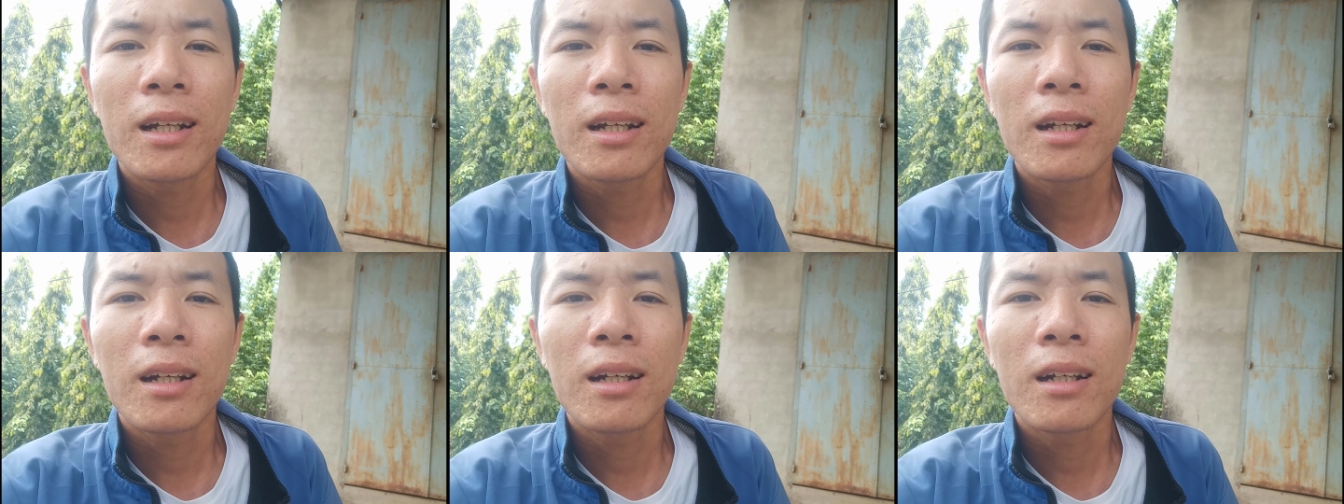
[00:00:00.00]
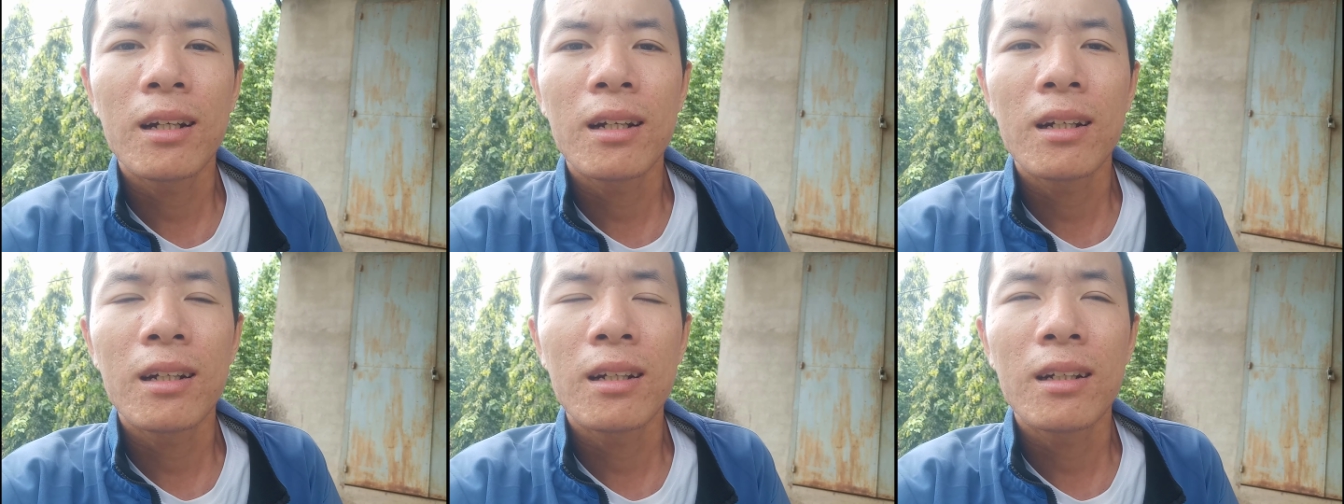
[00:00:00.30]

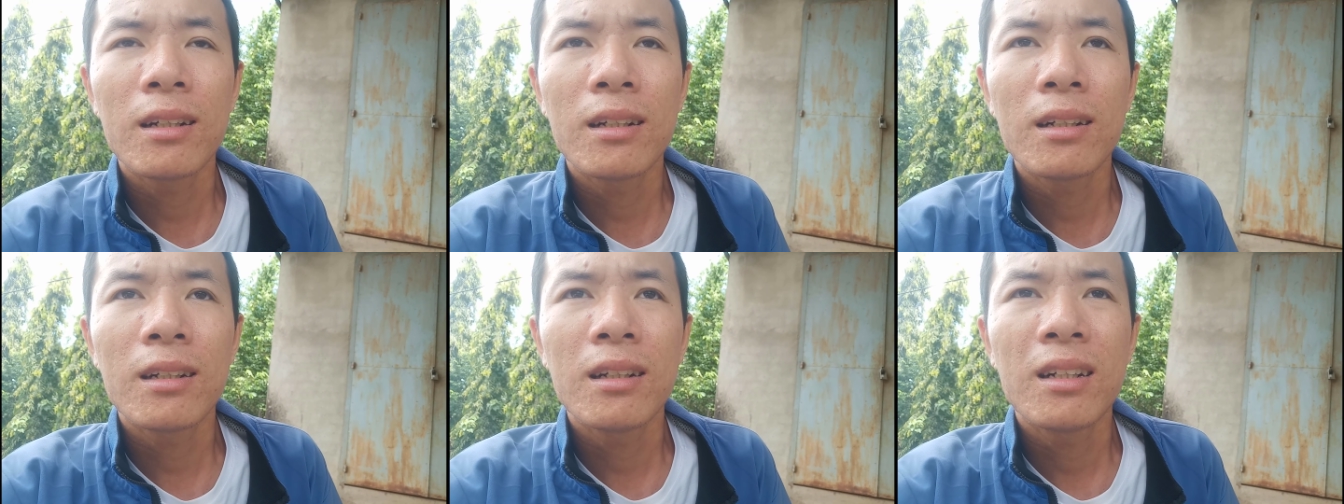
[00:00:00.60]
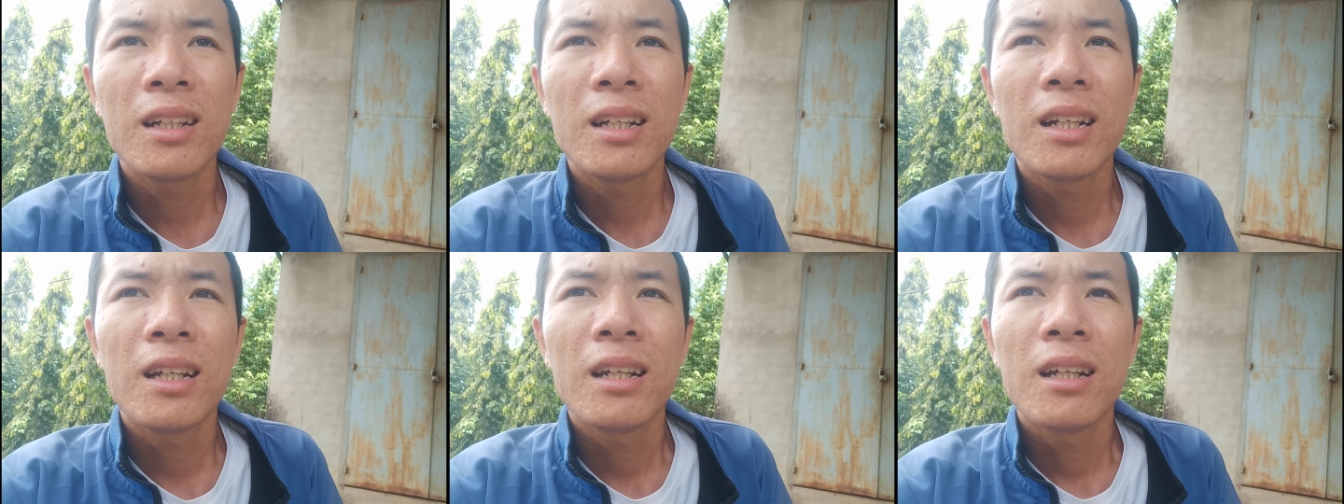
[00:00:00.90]

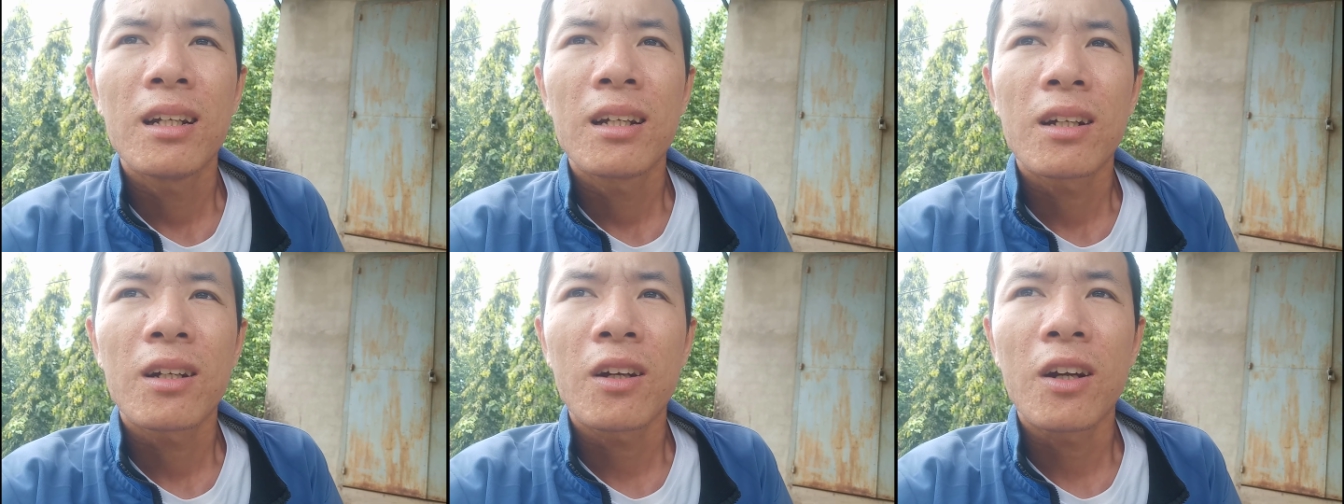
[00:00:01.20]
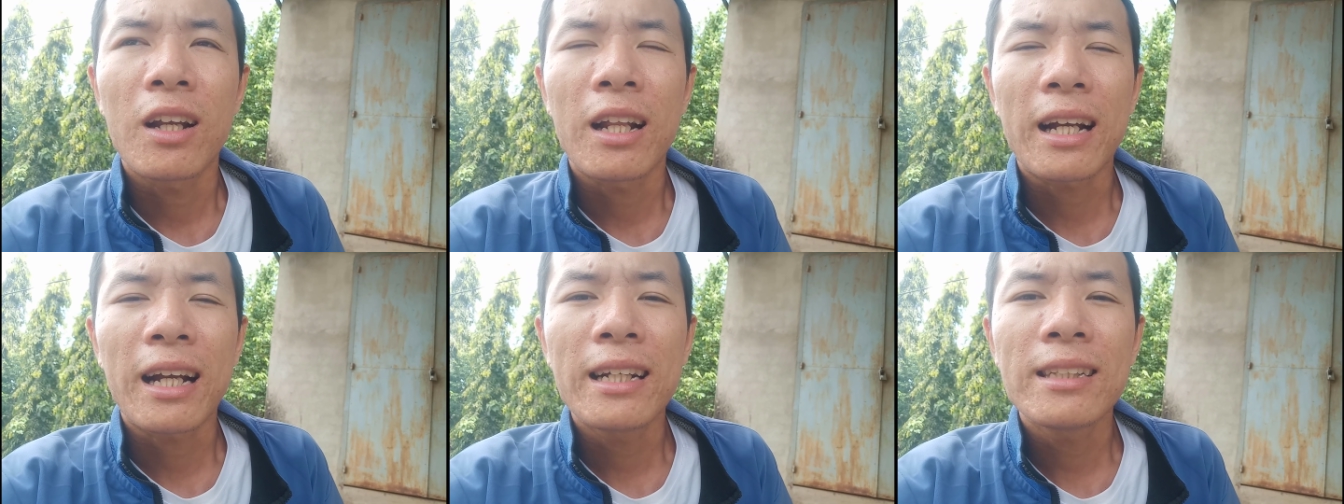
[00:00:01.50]
uh,
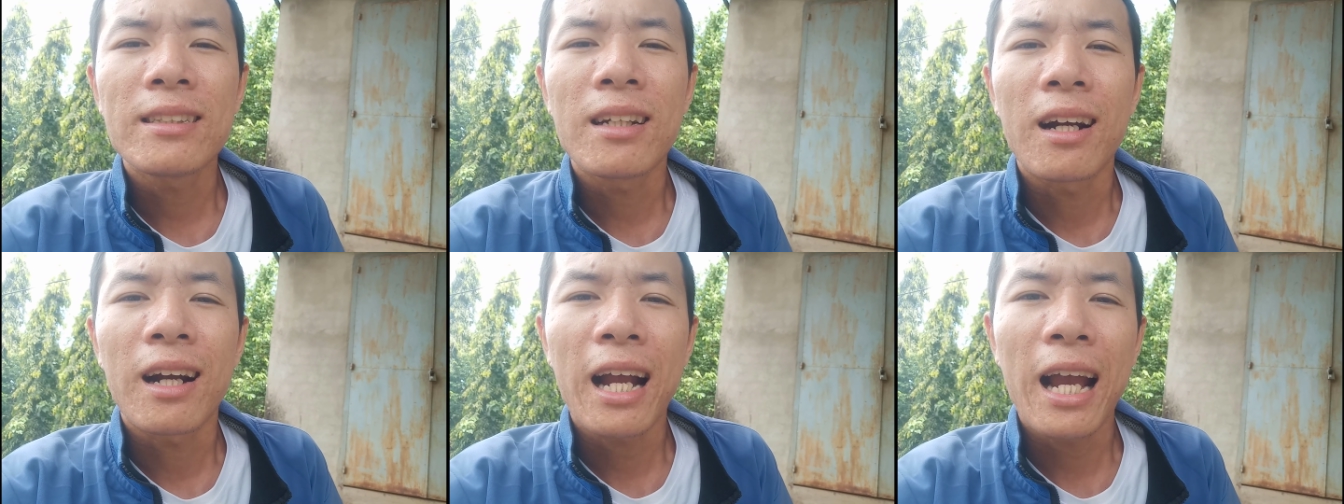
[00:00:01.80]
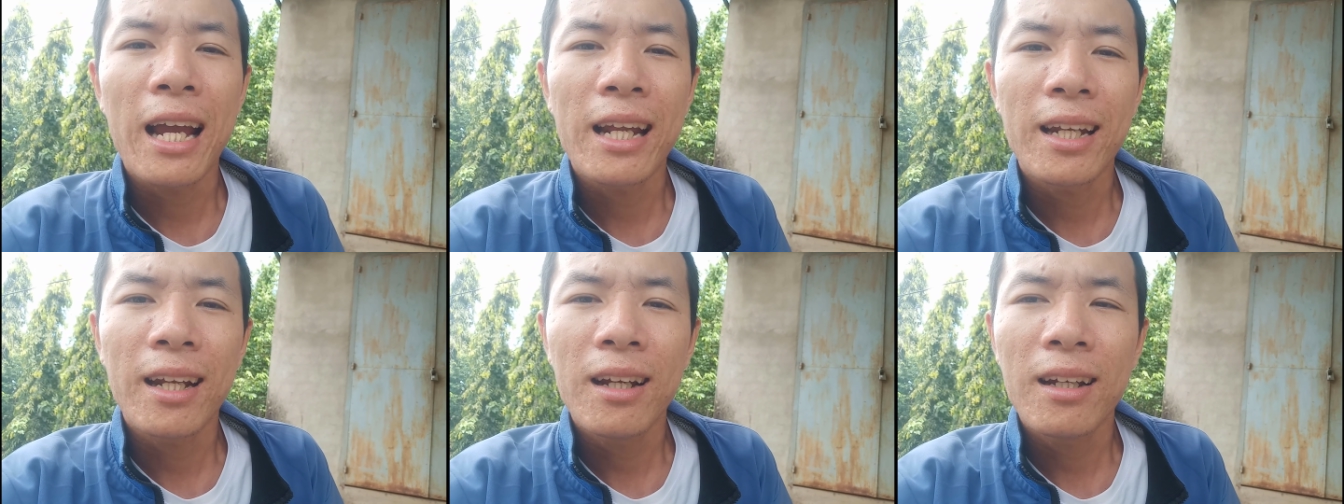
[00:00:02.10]
gọi là cái trở
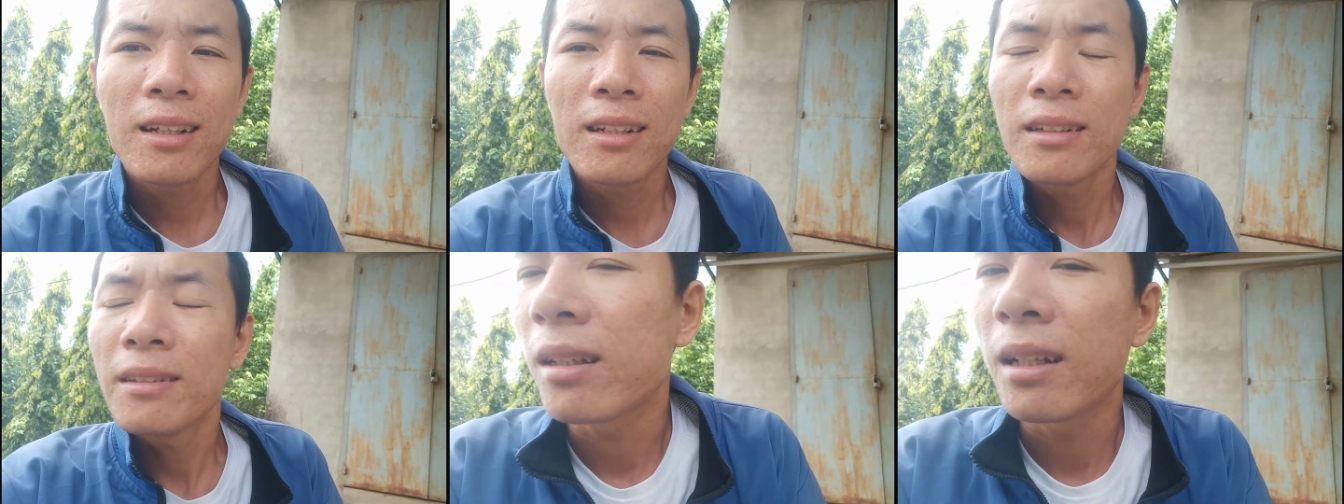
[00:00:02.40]
ngại đó.